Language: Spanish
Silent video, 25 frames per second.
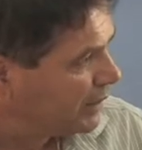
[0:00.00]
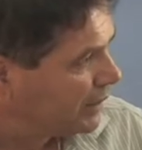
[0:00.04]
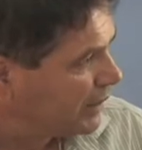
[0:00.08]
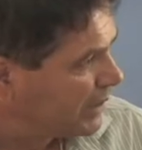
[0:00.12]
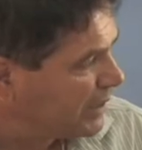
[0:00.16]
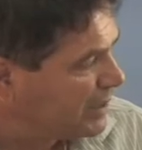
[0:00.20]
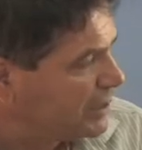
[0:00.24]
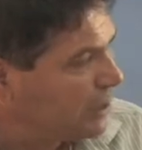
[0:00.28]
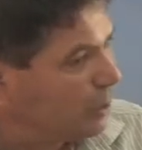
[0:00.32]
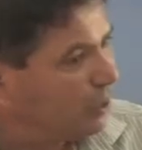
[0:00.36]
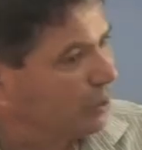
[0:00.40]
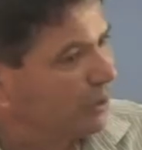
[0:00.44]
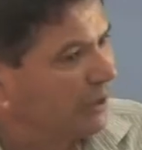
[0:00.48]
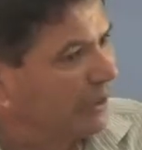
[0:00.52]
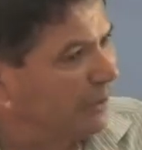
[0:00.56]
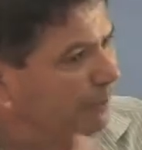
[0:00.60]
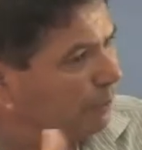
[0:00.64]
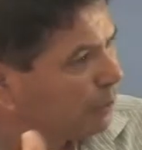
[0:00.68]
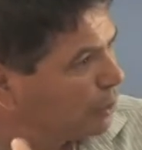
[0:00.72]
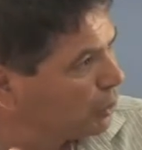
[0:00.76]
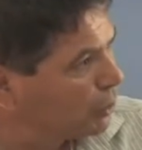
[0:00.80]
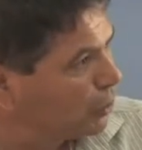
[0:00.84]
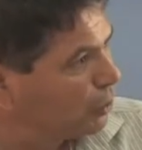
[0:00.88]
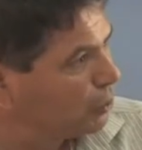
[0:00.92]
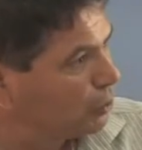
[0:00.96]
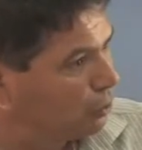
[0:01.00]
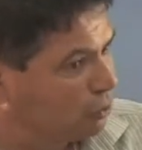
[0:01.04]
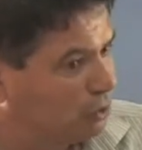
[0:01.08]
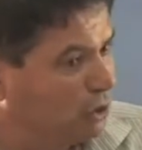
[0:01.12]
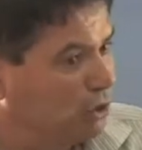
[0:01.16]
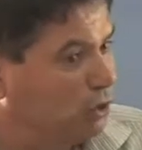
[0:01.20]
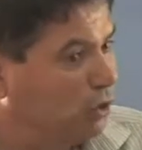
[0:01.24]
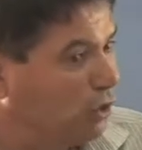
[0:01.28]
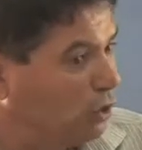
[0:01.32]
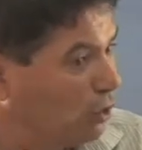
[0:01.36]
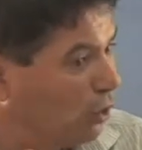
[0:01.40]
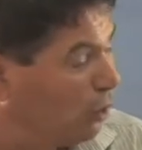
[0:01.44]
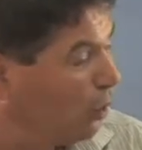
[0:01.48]
Y si lo tenías puesto en otro
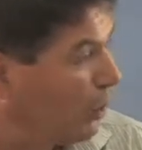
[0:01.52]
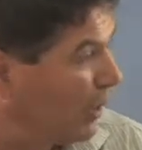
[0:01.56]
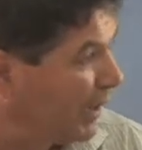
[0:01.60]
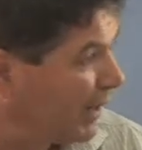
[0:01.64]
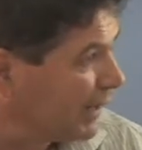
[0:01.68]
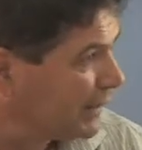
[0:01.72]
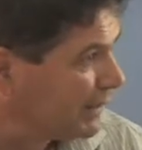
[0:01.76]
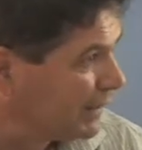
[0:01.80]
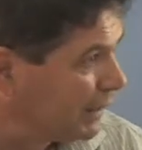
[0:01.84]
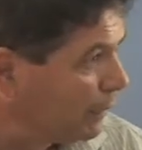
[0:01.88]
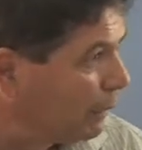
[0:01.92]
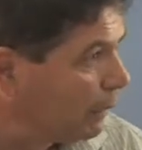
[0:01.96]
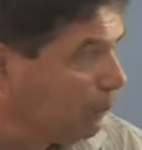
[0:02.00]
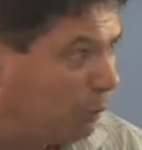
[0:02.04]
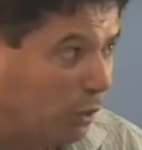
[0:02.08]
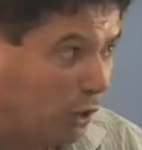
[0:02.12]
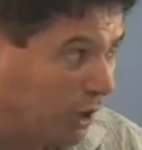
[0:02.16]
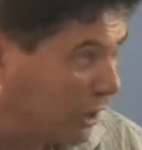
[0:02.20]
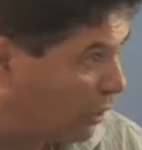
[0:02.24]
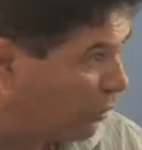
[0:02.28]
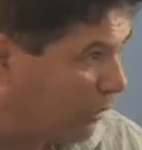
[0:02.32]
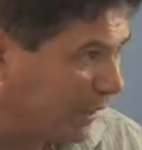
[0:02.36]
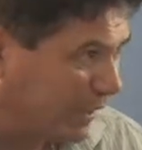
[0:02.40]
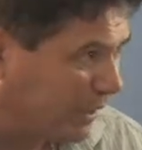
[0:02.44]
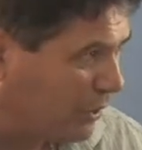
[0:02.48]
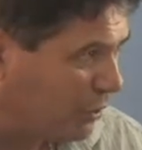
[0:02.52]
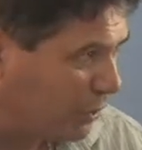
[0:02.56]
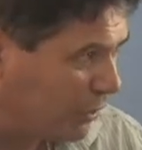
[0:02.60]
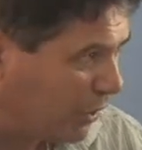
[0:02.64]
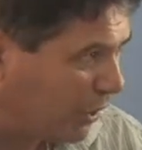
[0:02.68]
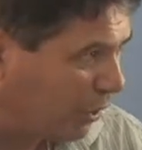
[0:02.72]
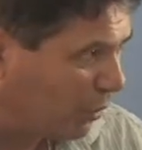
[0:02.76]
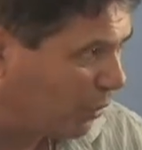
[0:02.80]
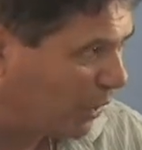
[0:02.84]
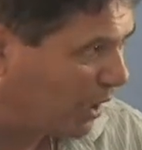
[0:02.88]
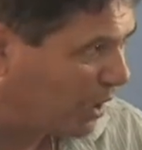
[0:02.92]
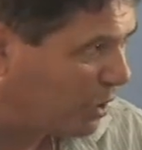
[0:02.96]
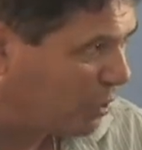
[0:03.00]
sitio y no lo has gastado es porque no has
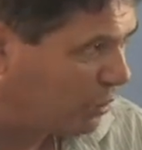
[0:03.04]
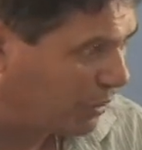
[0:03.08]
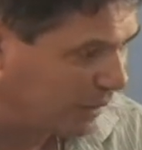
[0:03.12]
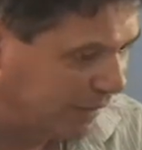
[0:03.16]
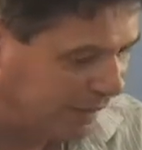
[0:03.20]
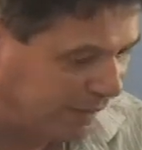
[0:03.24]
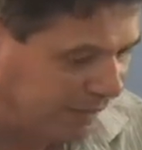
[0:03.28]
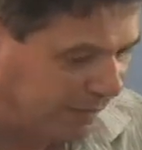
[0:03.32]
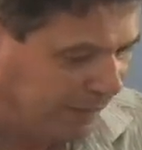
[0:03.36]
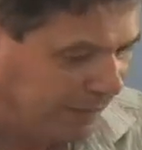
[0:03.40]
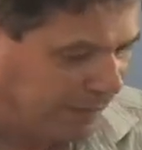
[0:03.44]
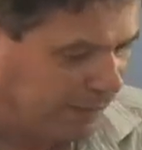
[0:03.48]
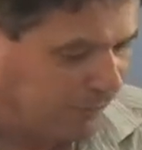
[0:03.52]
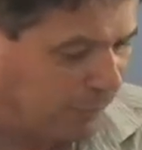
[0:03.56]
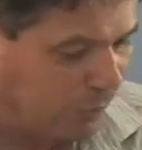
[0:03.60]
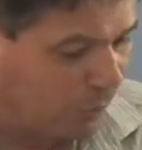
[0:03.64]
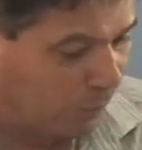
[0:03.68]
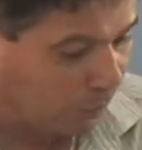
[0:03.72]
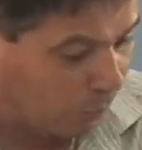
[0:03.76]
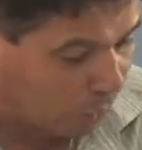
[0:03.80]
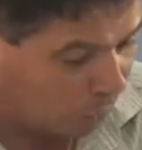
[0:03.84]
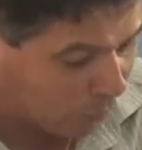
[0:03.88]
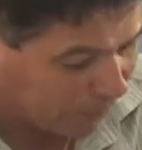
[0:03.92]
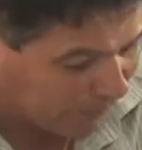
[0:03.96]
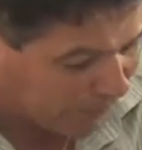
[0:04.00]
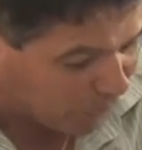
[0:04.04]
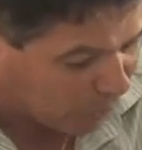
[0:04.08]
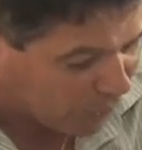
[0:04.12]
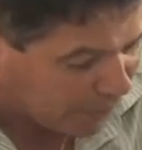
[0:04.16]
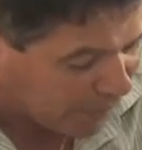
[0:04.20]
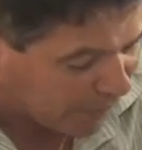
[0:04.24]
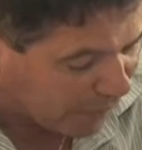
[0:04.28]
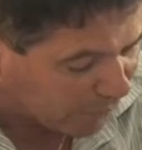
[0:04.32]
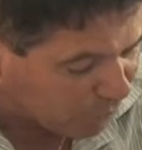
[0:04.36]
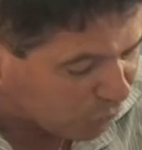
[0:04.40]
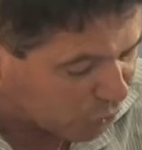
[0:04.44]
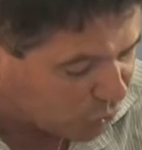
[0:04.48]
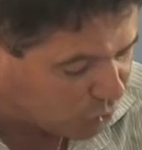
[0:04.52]
gestionado, no has hecho nada. Pero por lo menos
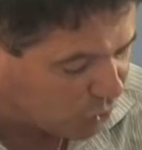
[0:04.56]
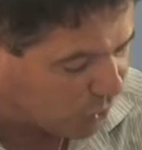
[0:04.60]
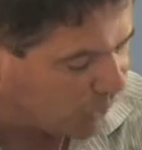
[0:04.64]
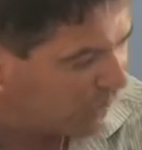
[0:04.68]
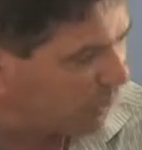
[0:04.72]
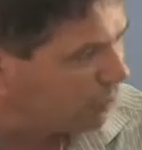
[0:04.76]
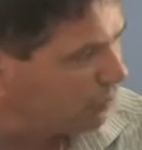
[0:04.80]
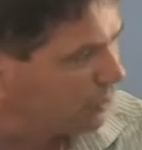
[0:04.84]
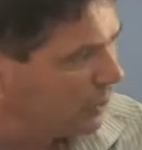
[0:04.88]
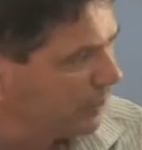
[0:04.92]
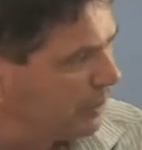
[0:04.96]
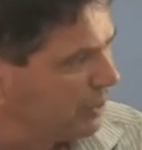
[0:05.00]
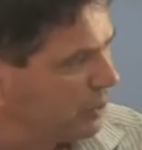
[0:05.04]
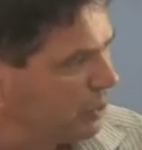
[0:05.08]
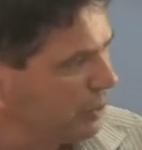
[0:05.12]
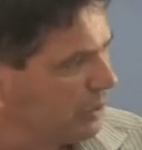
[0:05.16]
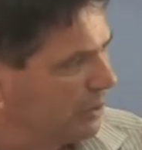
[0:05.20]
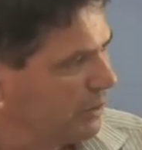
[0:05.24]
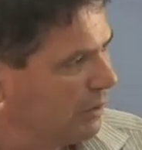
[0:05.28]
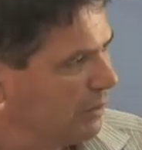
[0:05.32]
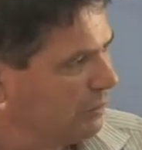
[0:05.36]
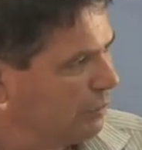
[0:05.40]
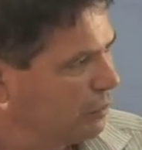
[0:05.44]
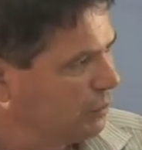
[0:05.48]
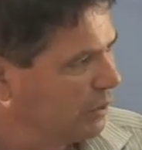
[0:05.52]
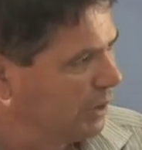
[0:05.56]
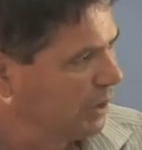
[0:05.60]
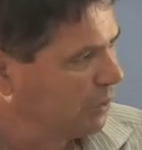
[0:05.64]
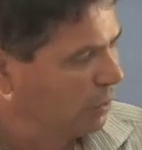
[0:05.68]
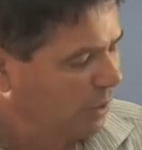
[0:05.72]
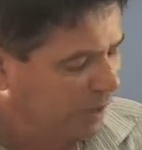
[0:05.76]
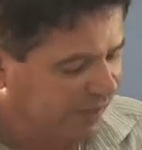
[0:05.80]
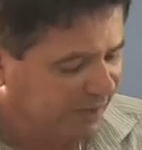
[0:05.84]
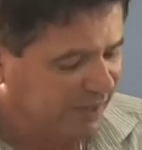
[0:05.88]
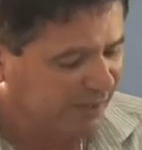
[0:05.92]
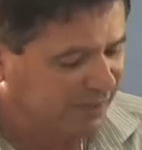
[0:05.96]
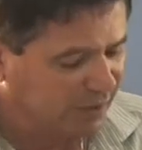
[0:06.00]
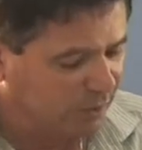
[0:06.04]
deja funcionar los servicios que estaban funcionando.
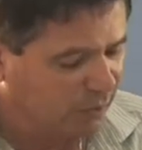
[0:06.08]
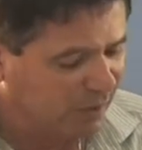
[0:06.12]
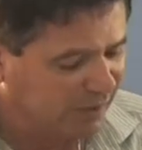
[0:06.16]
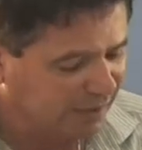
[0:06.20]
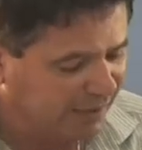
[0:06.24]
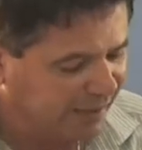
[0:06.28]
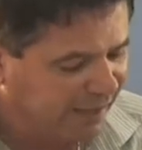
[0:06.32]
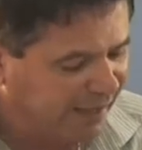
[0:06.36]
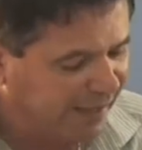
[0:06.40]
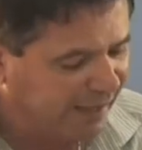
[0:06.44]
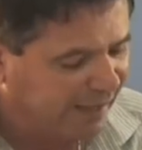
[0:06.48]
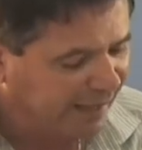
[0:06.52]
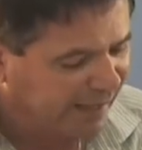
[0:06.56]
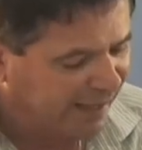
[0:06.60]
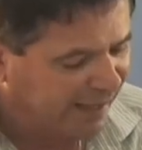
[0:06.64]
Y esa es nuestra idea,